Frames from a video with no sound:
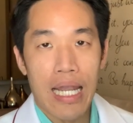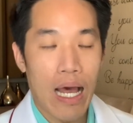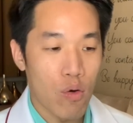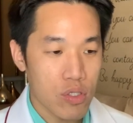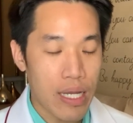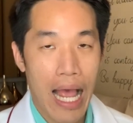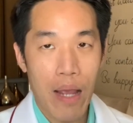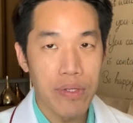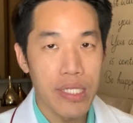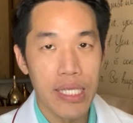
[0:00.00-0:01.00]
เราต้องหา
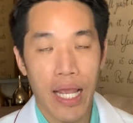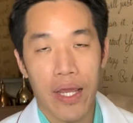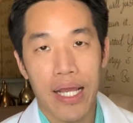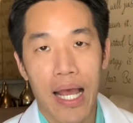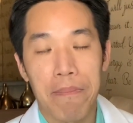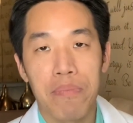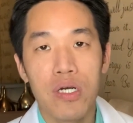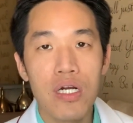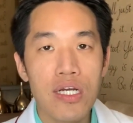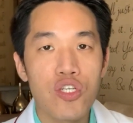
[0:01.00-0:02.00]
วิธียังไงก็ได้ครับ
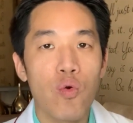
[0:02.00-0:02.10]
เพื่อ